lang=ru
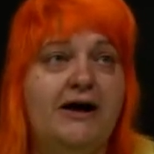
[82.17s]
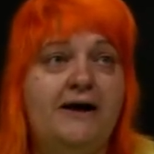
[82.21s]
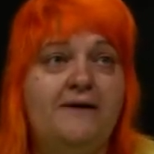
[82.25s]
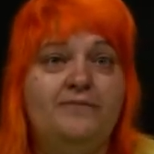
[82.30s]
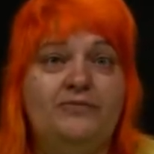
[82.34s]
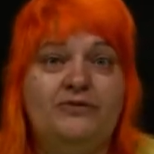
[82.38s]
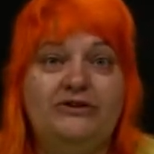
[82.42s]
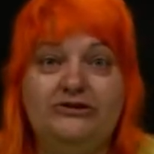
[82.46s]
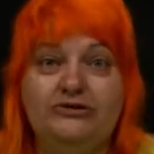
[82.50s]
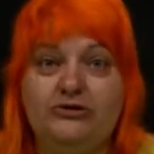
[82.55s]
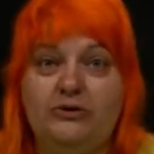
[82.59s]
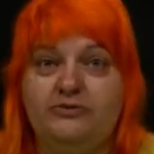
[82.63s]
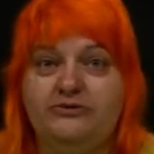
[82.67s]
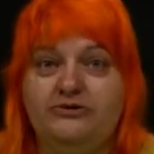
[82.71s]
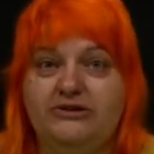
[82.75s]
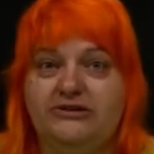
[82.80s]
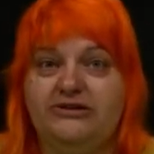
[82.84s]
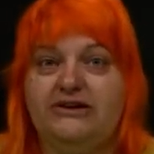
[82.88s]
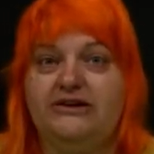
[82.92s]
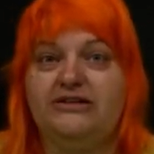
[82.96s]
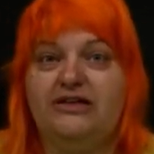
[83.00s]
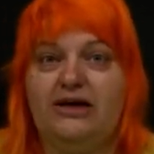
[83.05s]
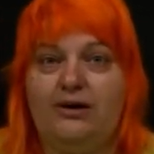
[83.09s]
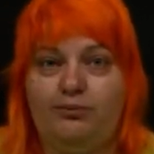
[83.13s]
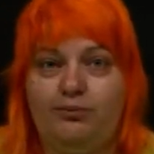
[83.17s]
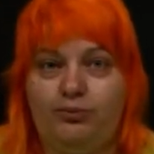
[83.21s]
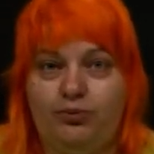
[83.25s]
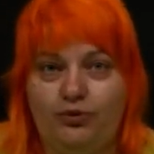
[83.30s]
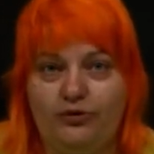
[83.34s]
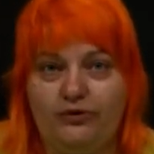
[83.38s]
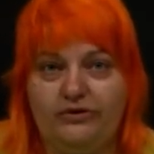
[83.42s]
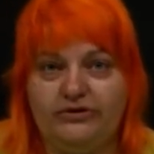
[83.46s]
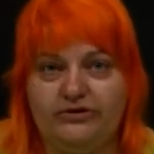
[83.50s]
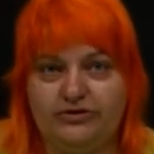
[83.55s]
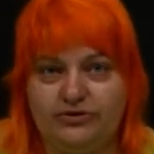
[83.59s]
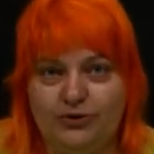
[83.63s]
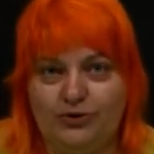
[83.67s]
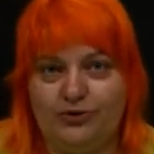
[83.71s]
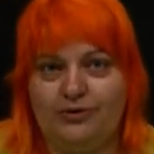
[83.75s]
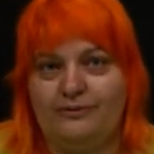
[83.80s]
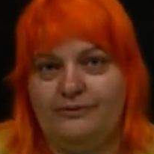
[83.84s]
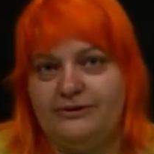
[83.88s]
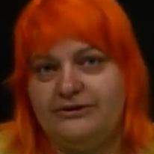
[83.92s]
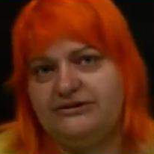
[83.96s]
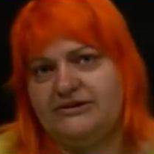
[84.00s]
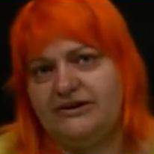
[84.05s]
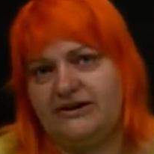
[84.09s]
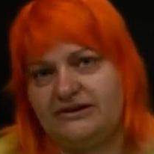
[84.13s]
И, собственно, тогда по итогам
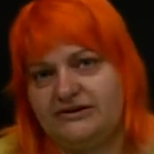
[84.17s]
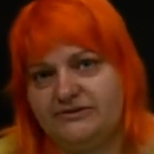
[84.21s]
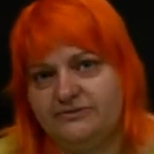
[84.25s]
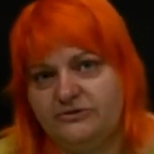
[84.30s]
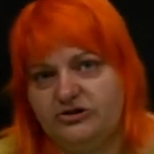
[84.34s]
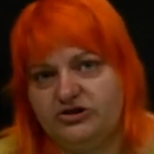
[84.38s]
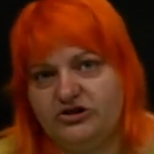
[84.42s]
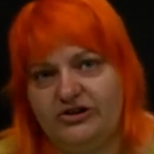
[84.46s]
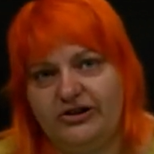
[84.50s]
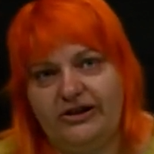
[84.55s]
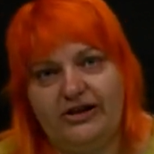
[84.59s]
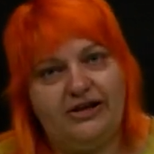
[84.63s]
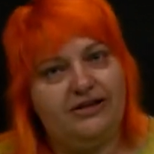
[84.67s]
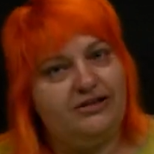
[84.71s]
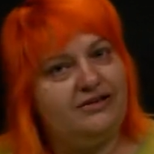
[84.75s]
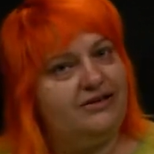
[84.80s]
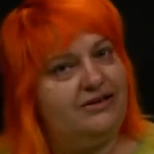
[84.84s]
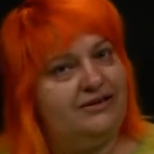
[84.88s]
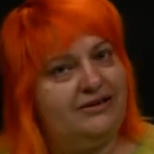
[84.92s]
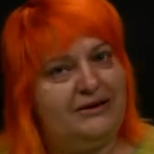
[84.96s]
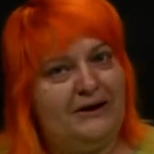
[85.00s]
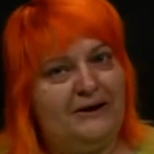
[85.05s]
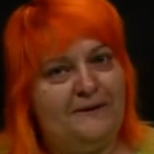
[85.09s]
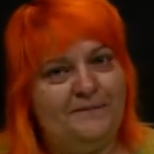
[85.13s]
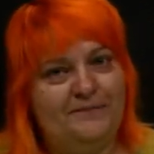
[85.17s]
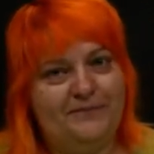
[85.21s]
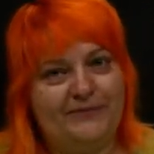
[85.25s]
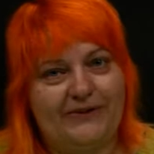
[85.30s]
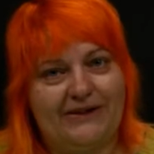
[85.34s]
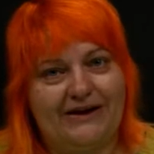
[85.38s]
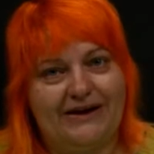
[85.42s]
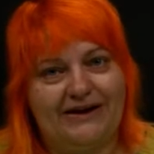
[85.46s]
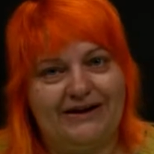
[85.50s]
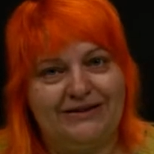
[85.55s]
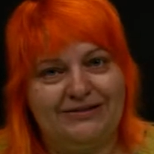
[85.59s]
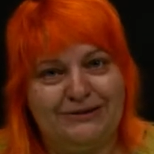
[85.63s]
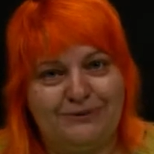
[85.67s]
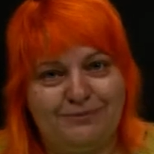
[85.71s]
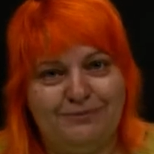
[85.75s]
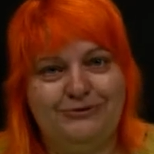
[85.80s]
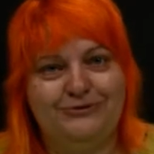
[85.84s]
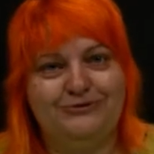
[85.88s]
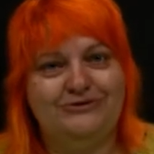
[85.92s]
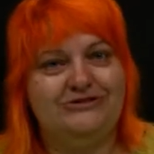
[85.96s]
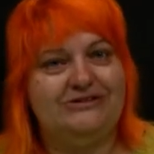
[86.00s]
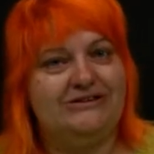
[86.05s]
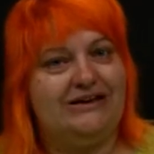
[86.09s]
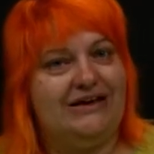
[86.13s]
этих размышлений, Э,
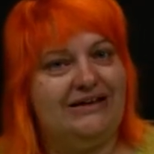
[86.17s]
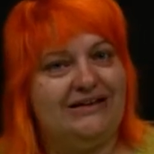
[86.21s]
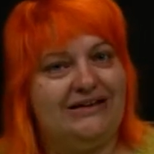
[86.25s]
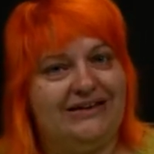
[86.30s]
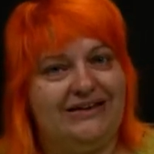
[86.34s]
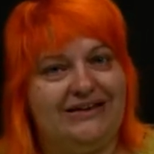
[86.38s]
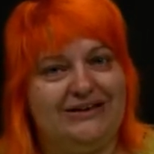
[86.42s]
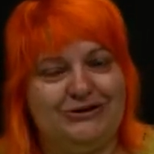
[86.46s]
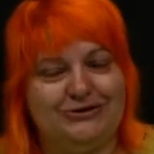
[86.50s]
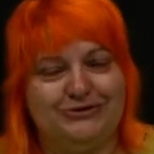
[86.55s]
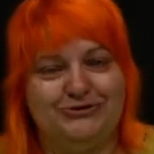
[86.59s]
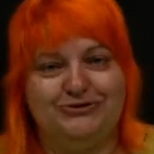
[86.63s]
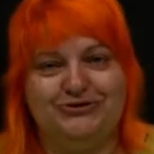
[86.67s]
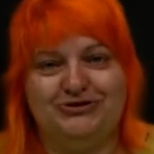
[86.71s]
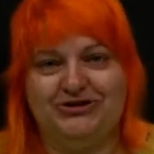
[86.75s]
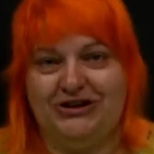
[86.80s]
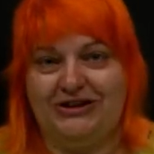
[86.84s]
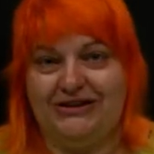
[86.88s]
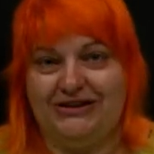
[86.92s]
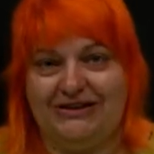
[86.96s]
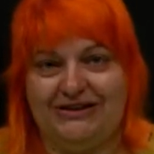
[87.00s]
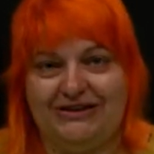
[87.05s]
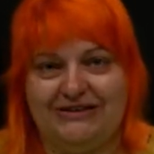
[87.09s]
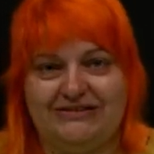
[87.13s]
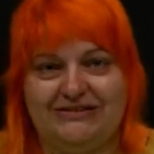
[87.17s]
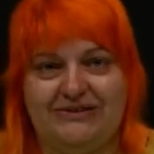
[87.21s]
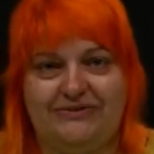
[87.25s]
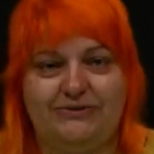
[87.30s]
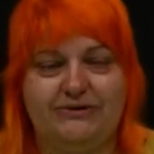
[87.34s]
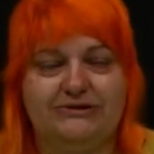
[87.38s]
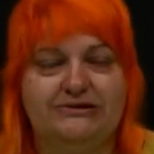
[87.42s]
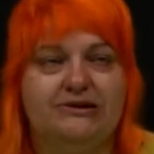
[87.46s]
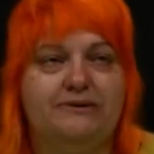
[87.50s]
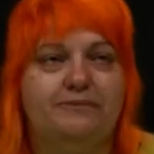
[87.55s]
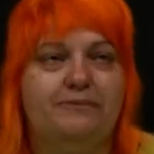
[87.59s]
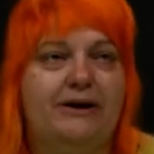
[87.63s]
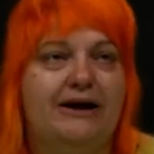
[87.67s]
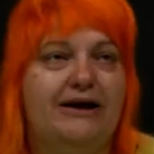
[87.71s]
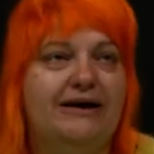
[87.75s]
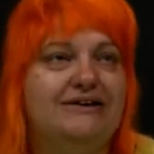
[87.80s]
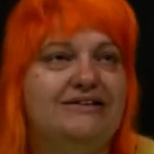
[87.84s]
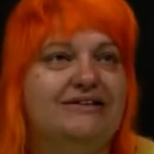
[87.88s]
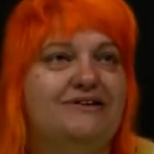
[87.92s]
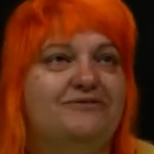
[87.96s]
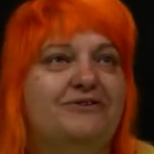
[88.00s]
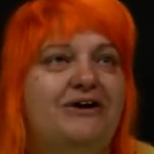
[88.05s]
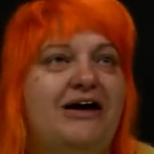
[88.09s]
наблюдений, изучений и совместных проектов,